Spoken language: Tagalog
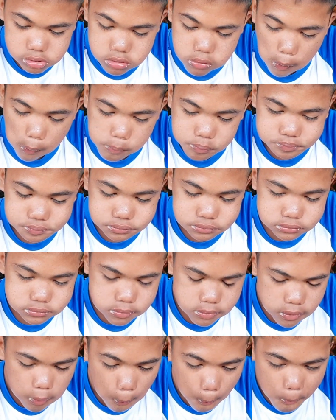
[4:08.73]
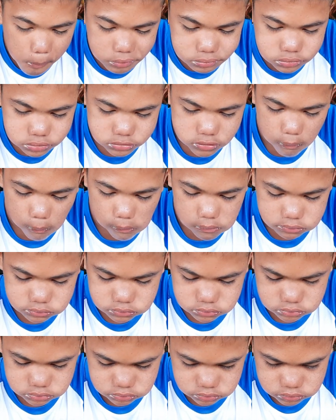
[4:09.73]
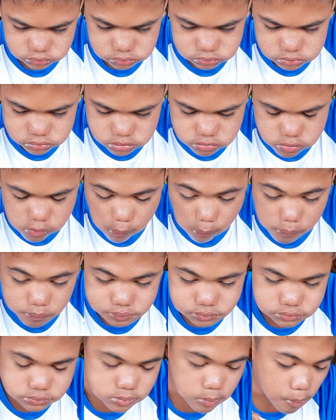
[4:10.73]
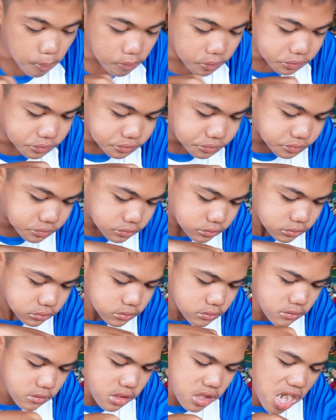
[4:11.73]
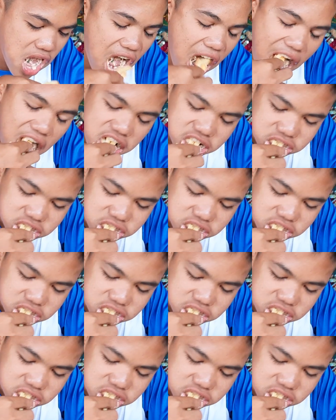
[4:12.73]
Barangay Karajuan, Himamaylan City, Negros Occidental.